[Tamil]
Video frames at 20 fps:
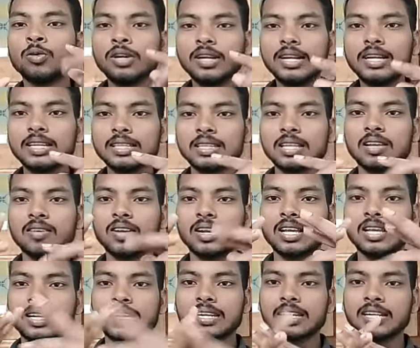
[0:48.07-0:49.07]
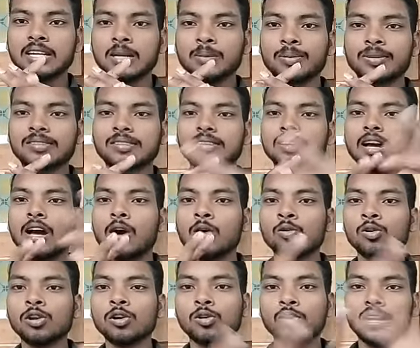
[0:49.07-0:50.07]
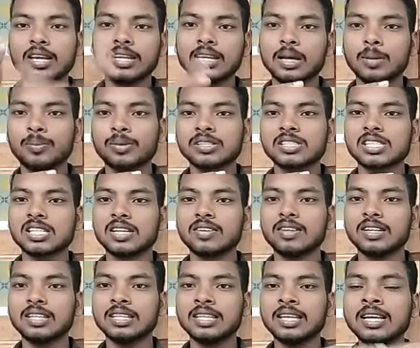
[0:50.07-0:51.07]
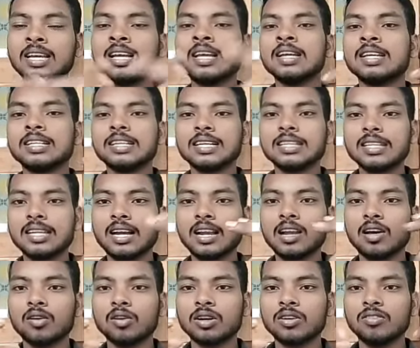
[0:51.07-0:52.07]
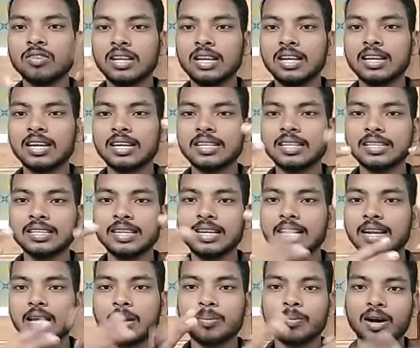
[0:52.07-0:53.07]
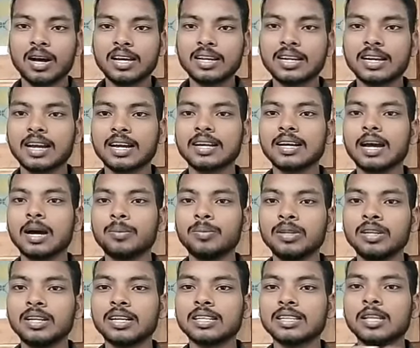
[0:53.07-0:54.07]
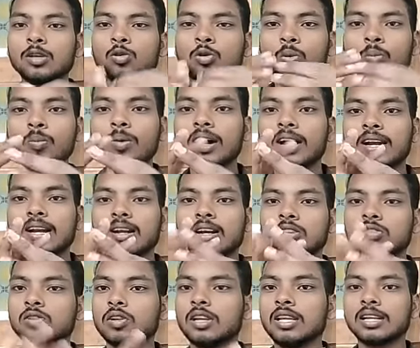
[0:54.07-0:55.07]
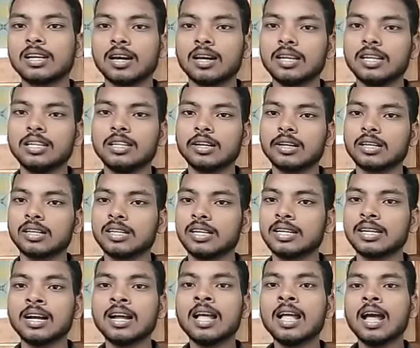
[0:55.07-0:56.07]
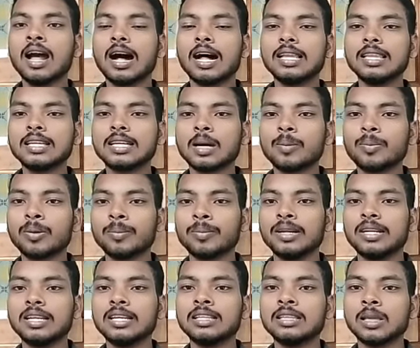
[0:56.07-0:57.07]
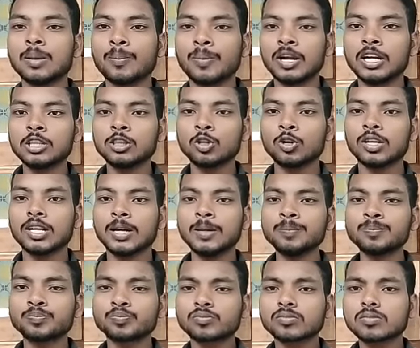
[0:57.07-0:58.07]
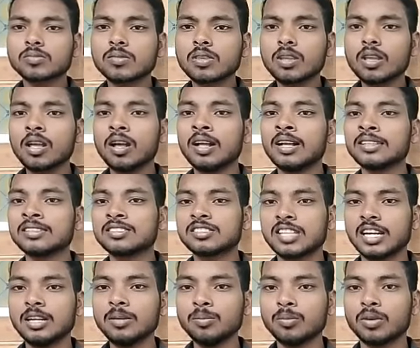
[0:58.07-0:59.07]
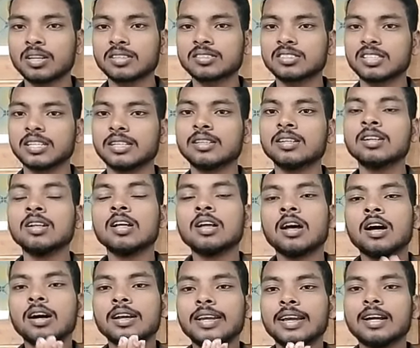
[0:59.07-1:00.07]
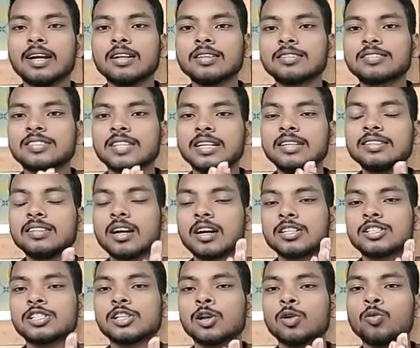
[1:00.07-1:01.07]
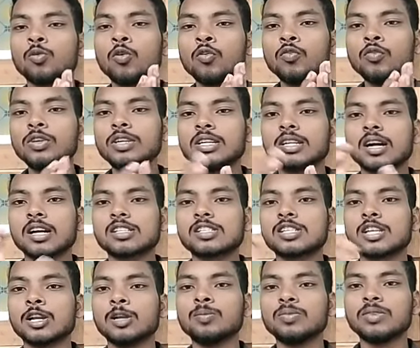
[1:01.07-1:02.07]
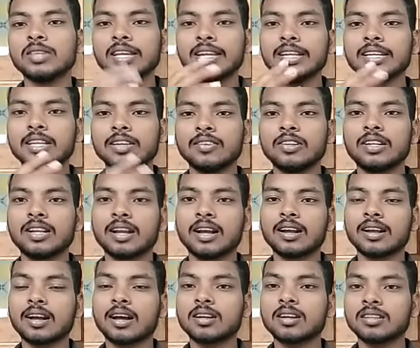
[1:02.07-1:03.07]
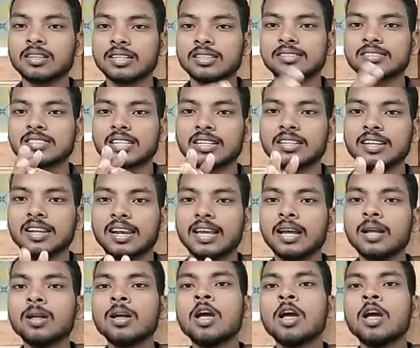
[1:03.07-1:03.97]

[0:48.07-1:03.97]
ஒரே இடத்துல வளர ரெண்டு பசங்க அவங்களுக்குள்ள என்ன பிரச்சனை வருது எதனால அவங்க வில்லனா எதிரிகளா மாறுறாங்க அப்படின்றத ரொம்ப அழகா சொல்லியிருக்காரு இயக்குனர் அதுக்கப்புறமேட்டு இந்த படத்தோட ஸ்டன் மாஸ்டர் ஏன்னா ஸ்டண்ட் காட்சிகள் ஒவ்வொரு காட்சிகளும் தெரிக்க விட்டுறாங்க ஸ்டண்டில்